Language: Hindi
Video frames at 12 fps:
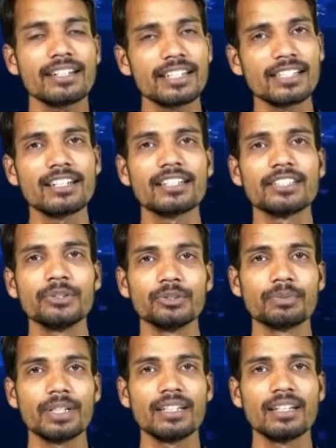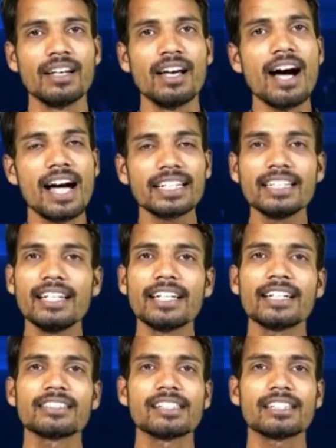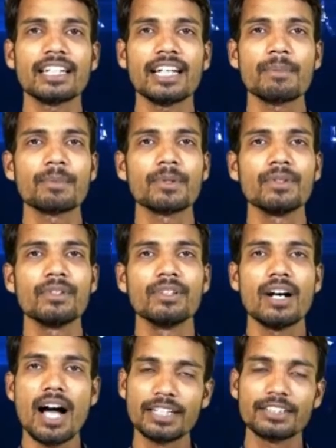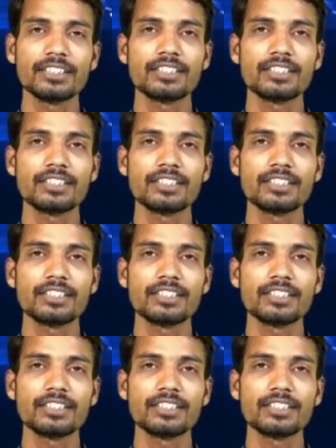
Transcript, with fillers: रेड अलर्ट न्यूज में आइए लेकर चलते हैं आपको आज की